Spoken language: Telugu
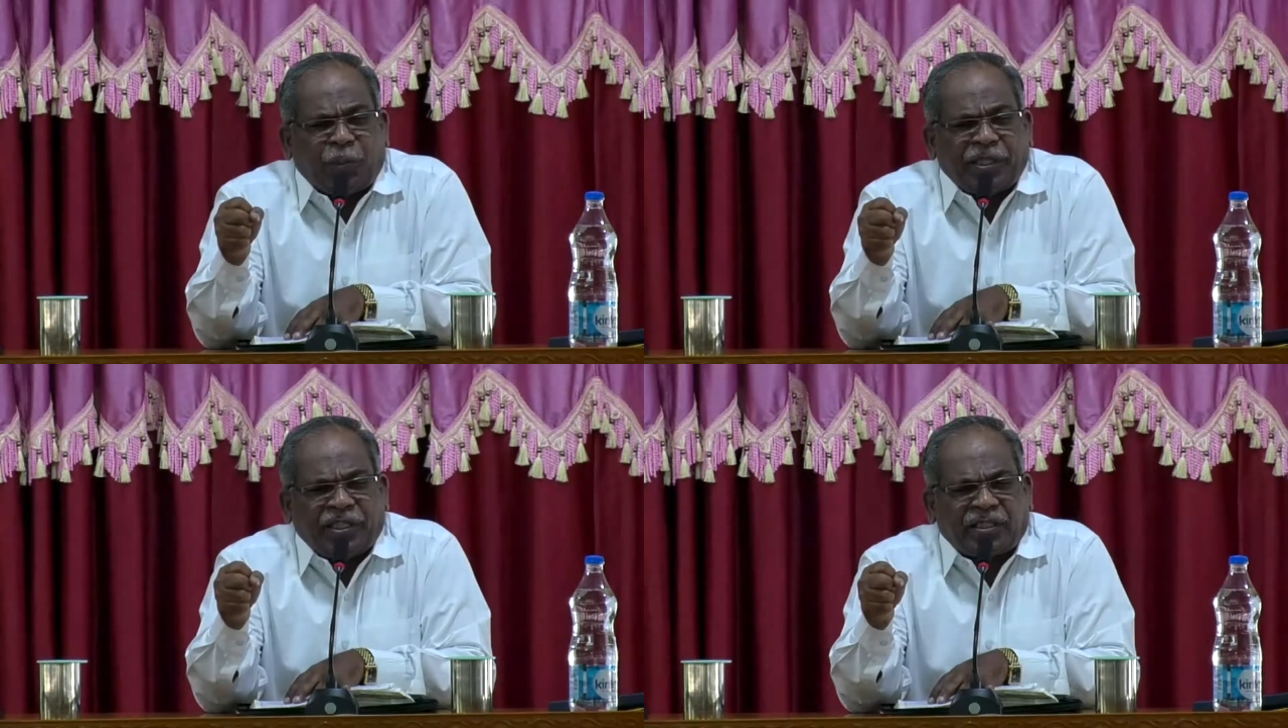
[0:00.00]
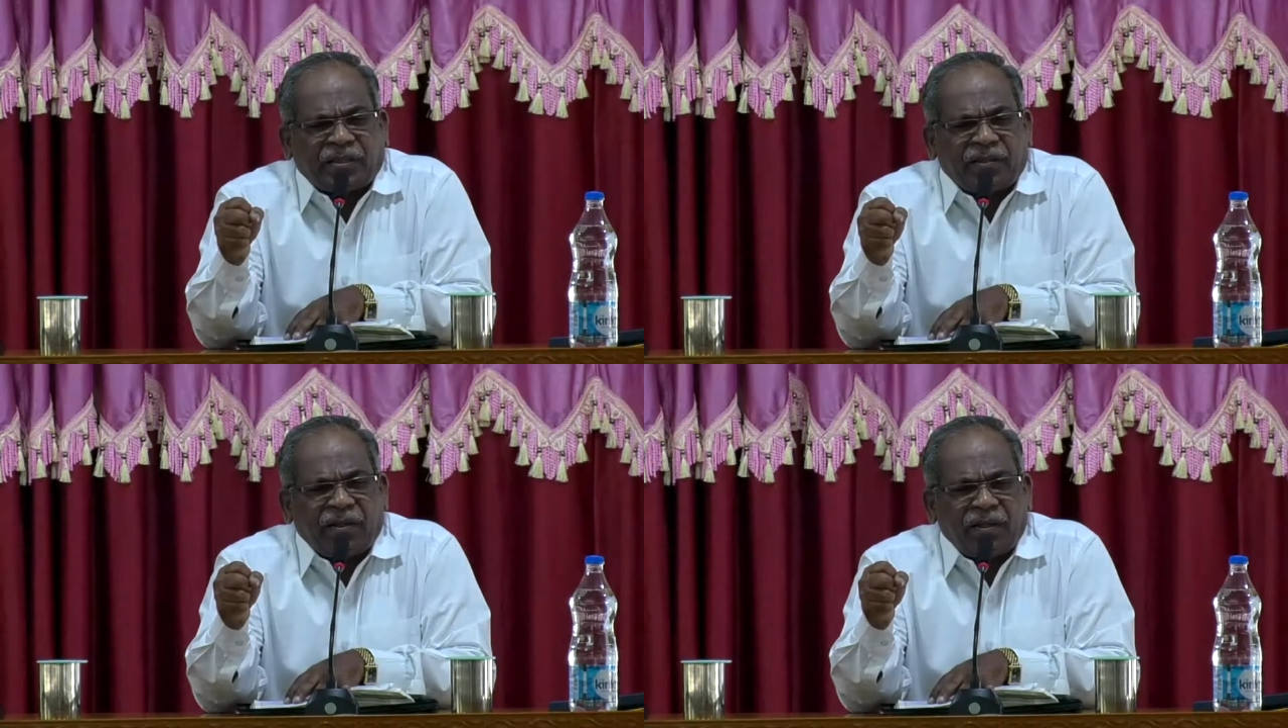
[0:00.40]
స్పిరిట్
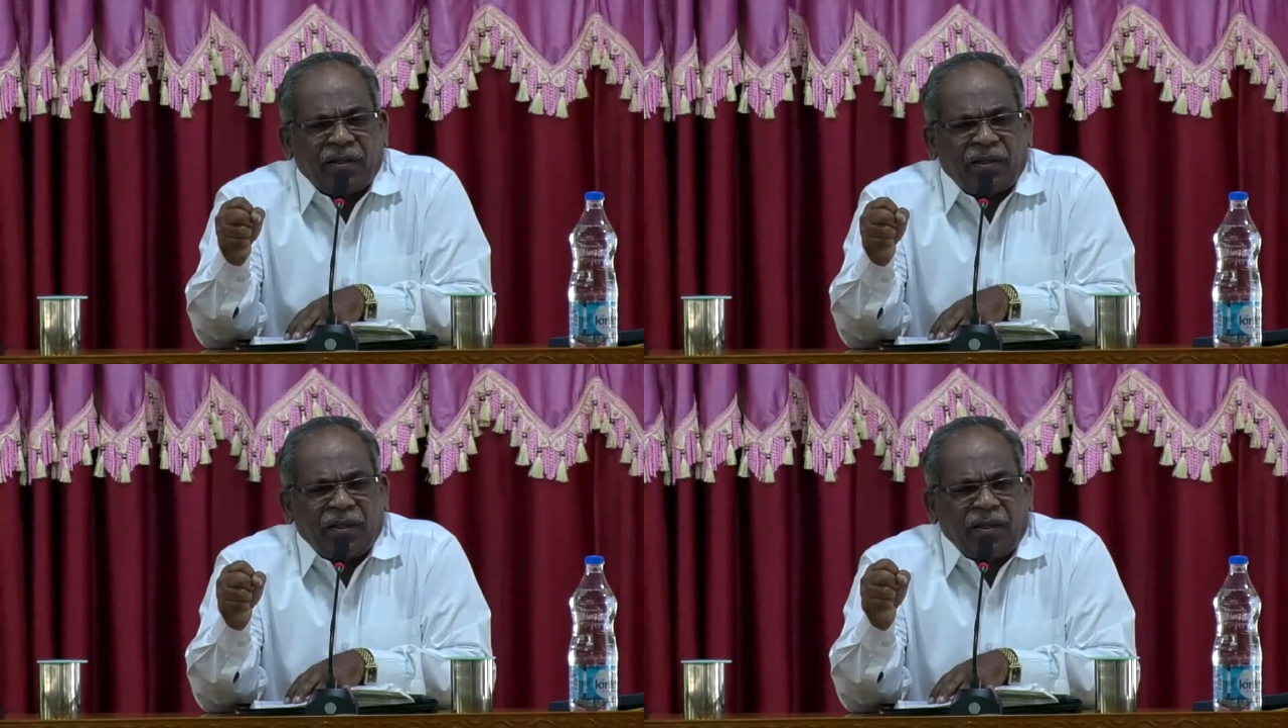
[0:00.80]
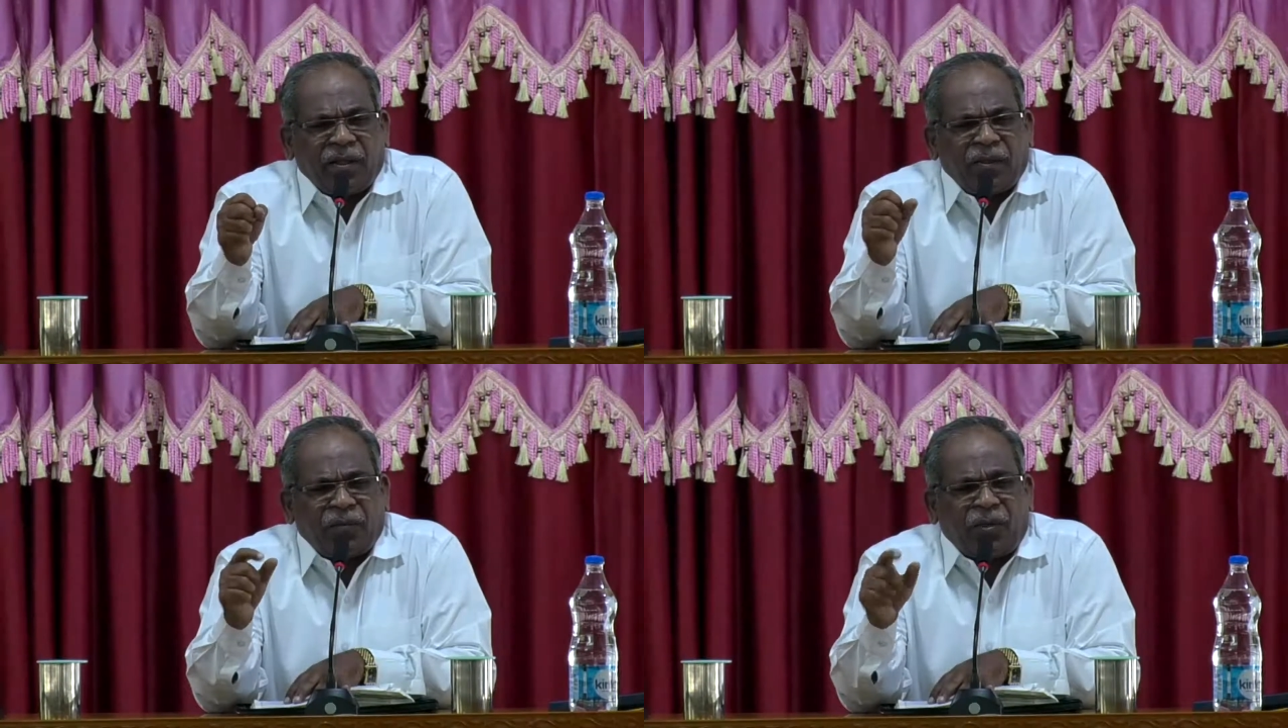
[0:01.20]

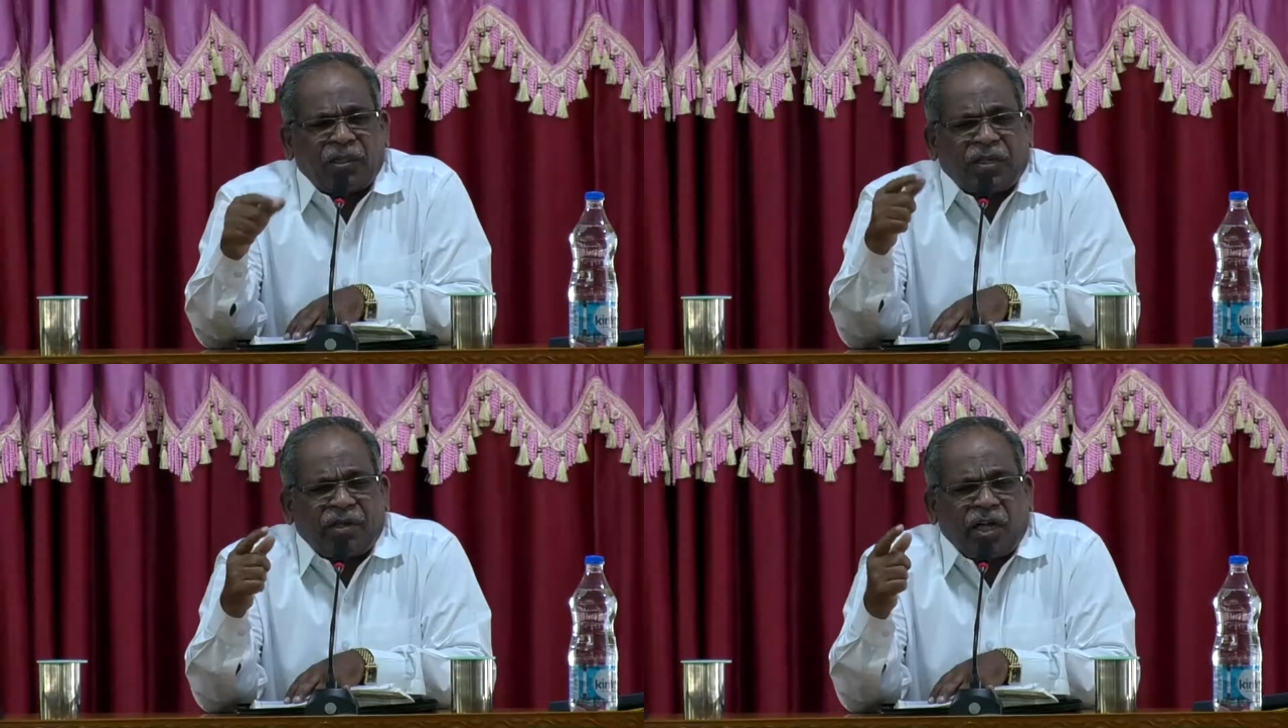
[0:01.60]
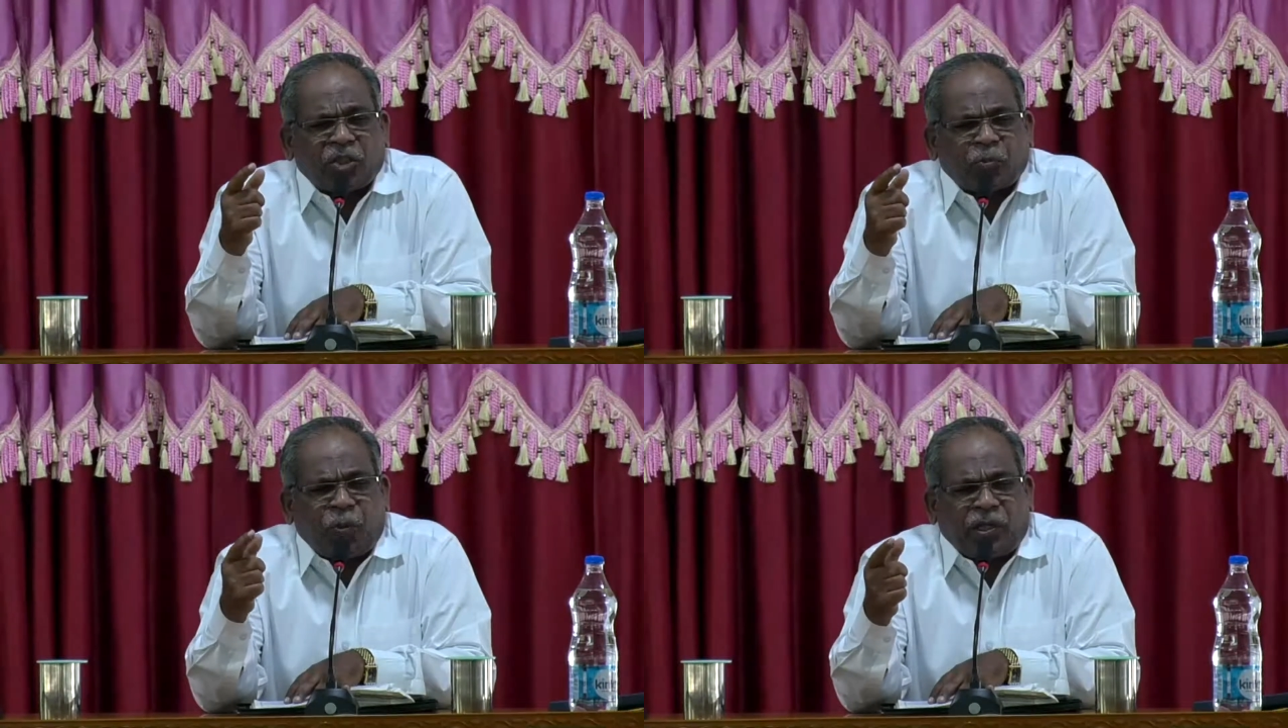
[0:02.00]
వాట్ ఎవర్
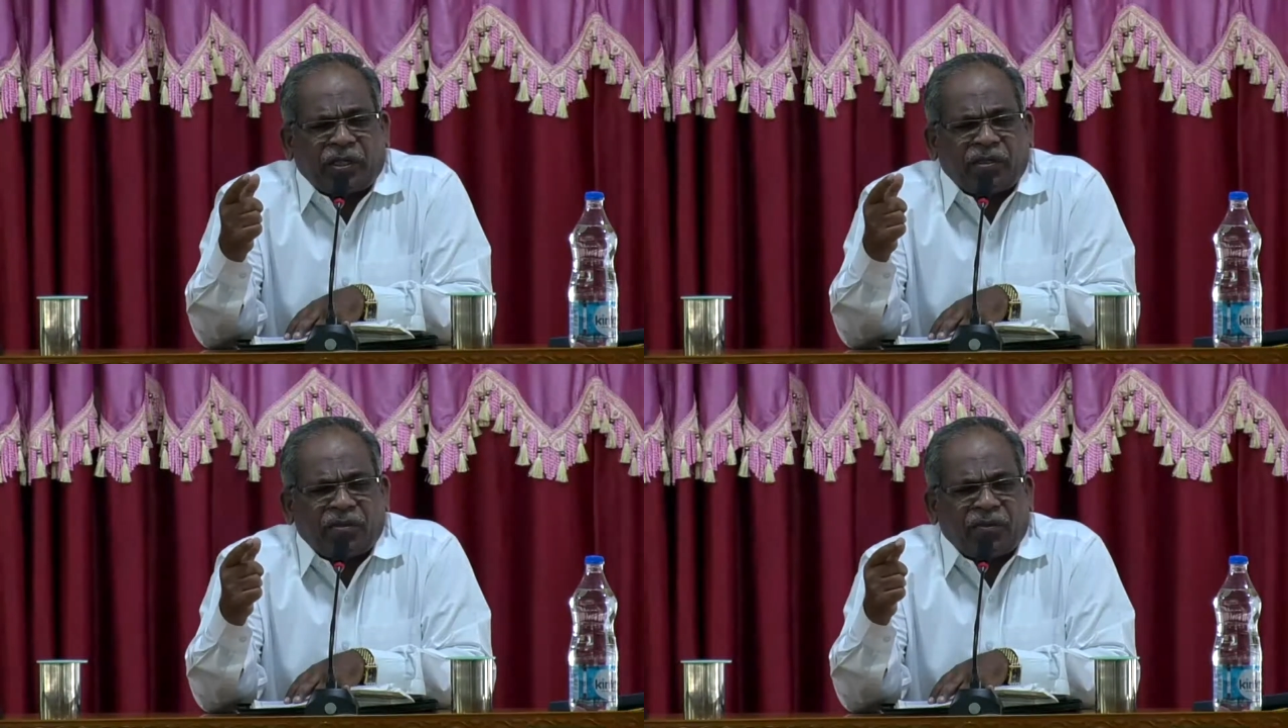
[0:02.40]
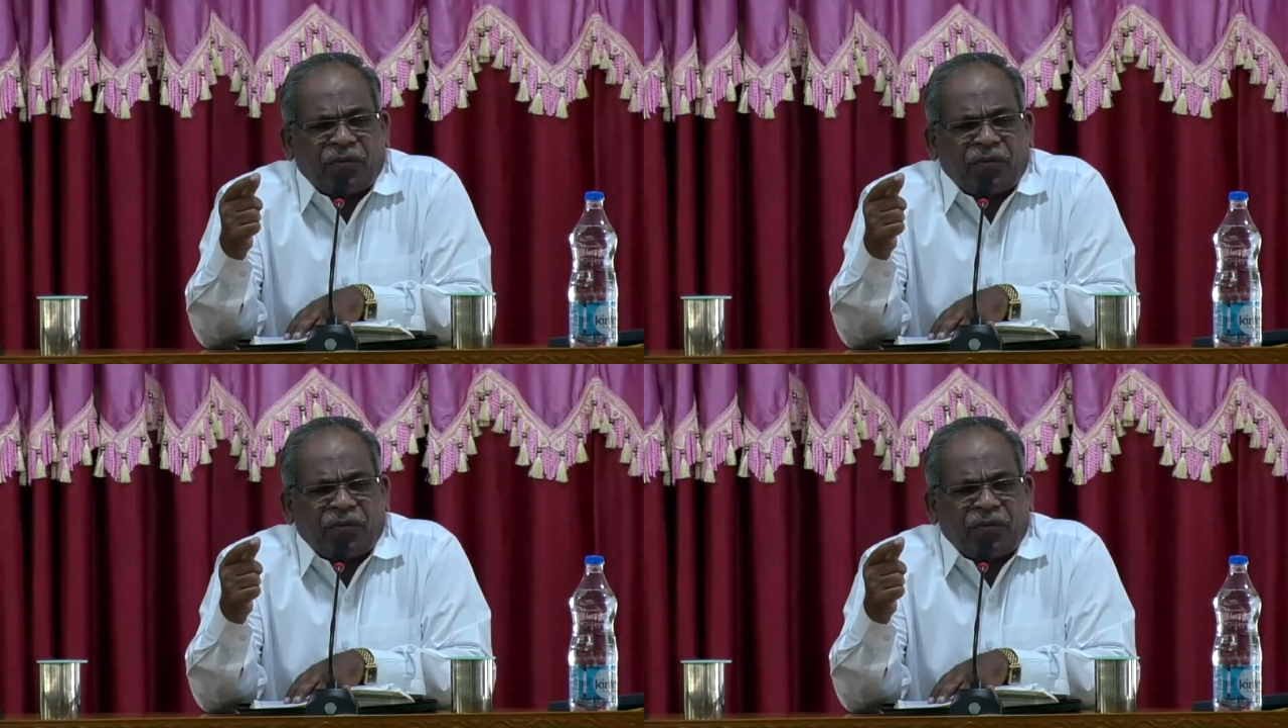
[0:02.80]
హ్యాస్ స్పోకెన్